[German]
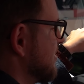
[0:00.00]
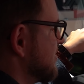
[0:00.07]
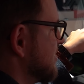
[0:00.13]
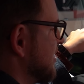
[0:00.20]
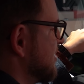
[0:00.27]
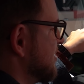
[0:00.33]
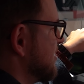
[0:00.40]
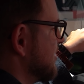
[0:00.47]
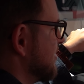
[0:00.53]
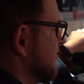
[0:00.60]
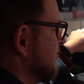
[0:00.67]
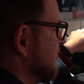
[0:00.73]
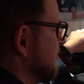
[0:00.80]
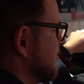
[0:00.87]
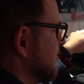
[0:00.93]
Das kann ich
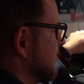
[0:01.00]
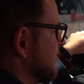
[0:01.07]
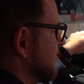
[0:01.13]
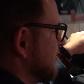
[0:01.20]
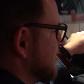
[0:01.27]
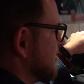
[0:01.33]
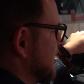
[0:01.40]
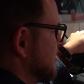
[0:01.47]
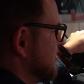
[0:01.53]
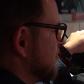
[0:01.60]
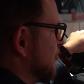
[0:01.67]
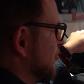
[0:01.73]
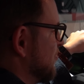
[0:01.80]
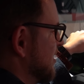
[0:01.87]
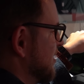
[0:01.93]
hier ganz
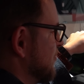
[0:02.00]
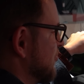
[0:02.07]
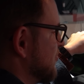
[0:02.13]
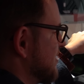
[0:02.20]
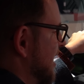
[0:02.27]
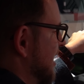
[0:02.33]
problemlos